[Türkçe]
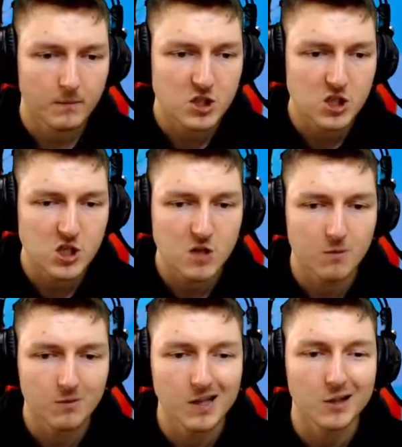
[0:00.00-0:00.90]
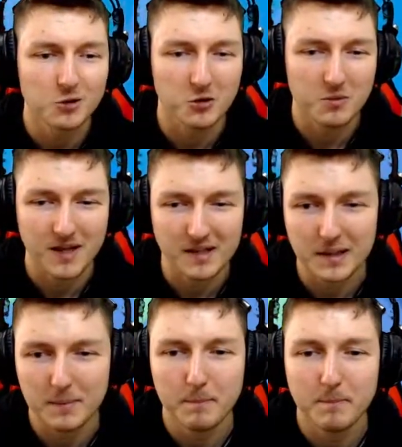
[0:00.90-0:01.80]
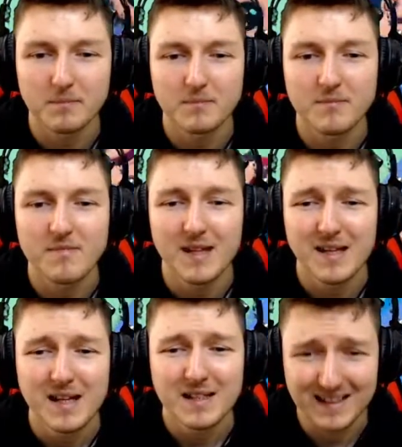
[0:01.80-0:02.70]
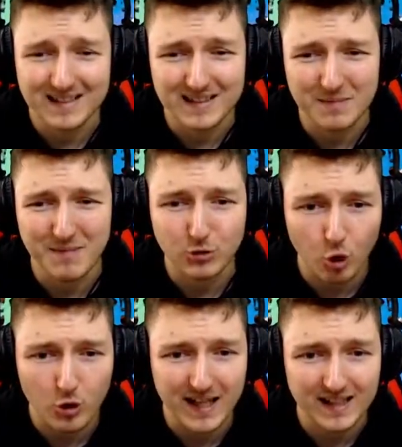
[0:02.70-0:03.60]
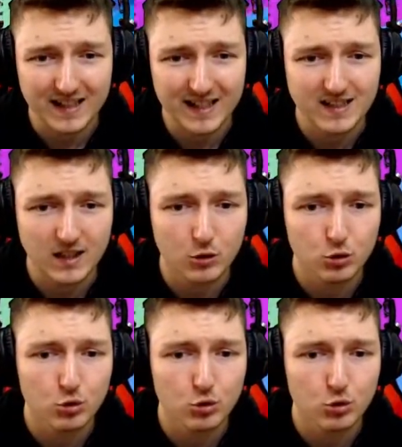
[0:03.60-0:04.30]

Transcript: Şimdi daha doğru bir yerdeyim. Kankalarım ben doğru yerdeyken sen de